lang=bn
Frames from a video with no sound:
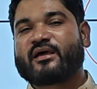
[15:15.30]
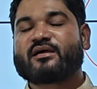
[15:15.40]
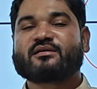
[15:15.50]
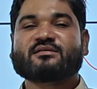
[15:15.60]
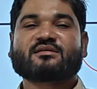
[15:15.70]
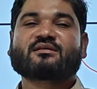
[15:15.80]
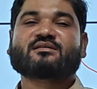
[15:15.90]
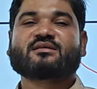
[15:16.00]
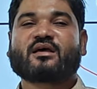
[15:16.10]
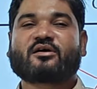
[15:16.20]
এক এক টিচারের
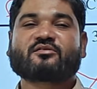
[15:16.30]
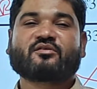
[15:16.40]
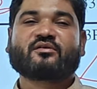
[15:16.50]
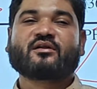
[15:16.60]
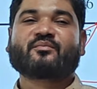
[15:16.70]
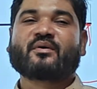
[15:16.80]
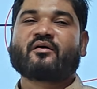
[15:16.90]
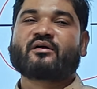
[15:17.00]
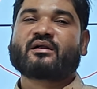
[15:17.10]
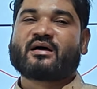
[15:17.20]
কাছে এক এক ধরনের
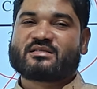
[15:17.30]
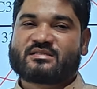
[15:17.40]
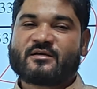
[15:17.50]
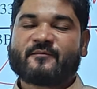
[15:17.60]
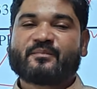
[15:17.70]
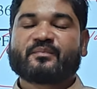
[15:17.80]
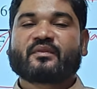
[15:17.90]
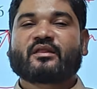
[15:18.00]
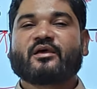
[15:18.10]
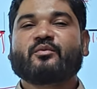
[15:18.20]
পাওয়ার আছে
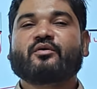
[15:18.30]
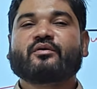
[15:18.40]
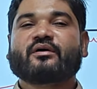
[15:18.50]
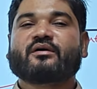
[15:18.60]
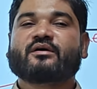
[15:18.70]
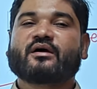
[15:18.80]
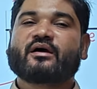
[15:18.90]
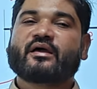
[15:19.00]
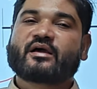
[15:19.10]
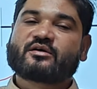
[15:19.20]
এবং
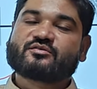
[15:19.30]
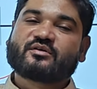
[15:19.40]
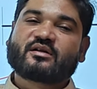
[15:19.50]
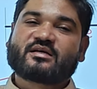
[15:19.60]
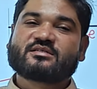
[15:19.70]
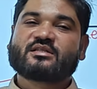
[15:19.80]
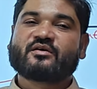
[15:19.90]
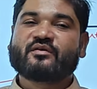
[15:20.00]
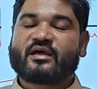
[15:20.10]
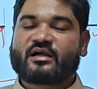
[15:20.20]
এক একজনের কাজের
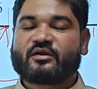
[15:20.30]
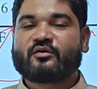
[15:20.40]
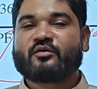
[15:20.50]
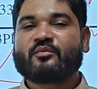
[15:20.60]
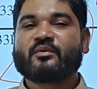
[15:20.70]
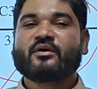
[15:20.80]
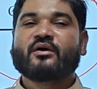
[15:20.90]
থিওরি এক এক রকম